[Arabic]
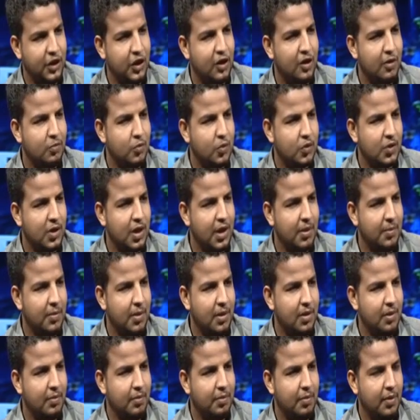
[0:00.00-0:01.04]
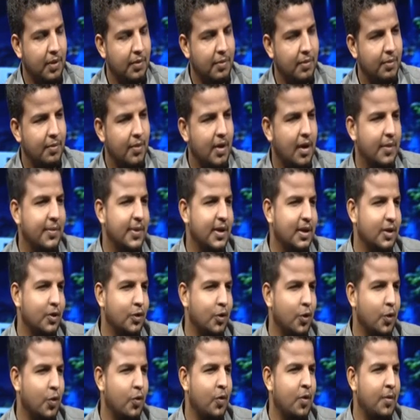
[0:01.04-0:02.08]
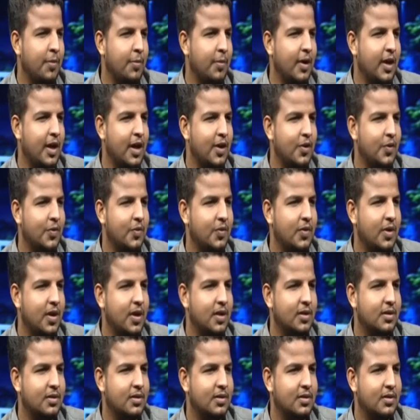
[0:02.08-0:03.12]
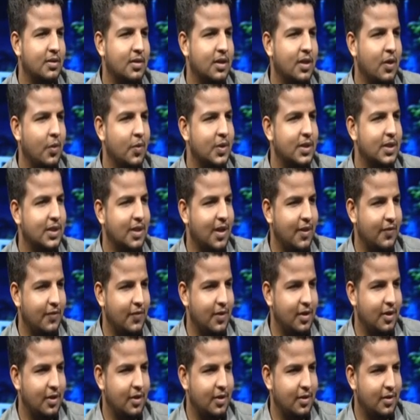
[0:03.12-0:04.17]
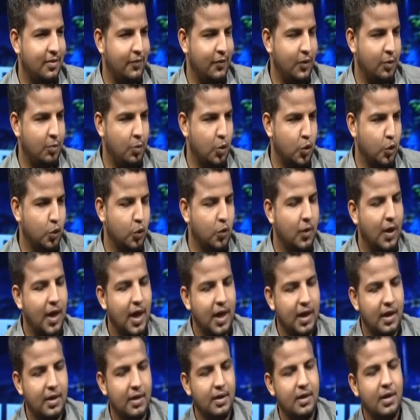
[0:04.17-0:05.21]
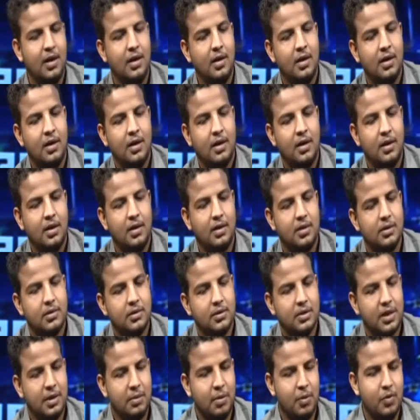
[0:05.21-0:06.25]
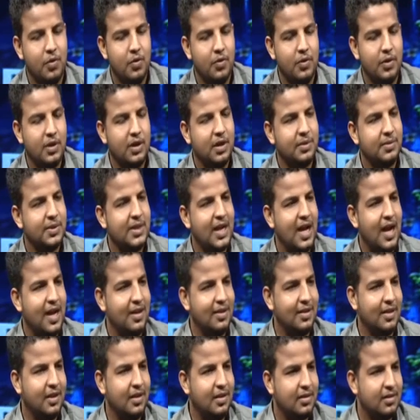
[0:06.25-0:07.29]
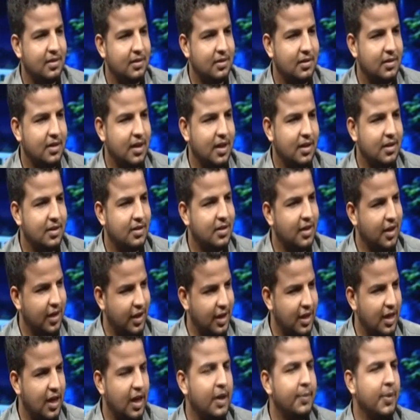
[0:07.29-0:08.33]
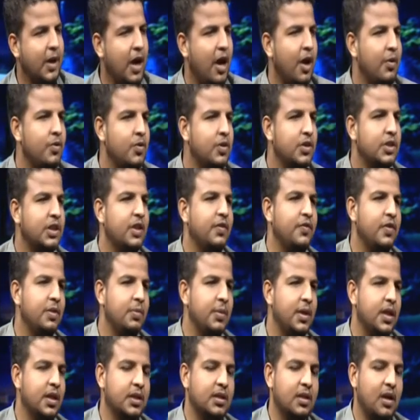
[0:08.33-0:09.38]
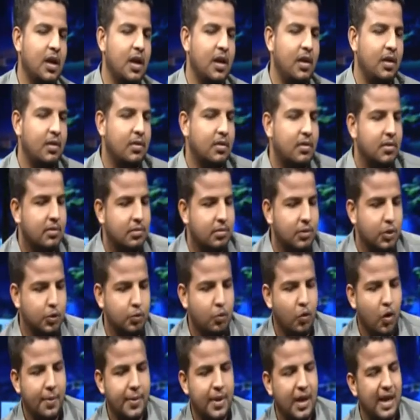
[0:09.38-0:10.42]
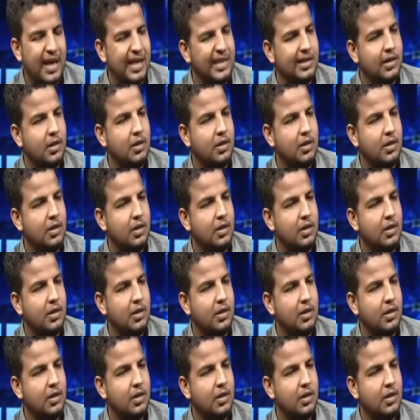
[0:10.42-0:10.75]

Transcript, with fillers: المستقبل بيبقى من الضروره بمكان انه الناس تتوسع في في الموضوع لكن آه، زي ما بقولوا نحن مساحتنا يعني صغيره لكن بنحاول نستفيد منها نطرح مجموعه من الاسئله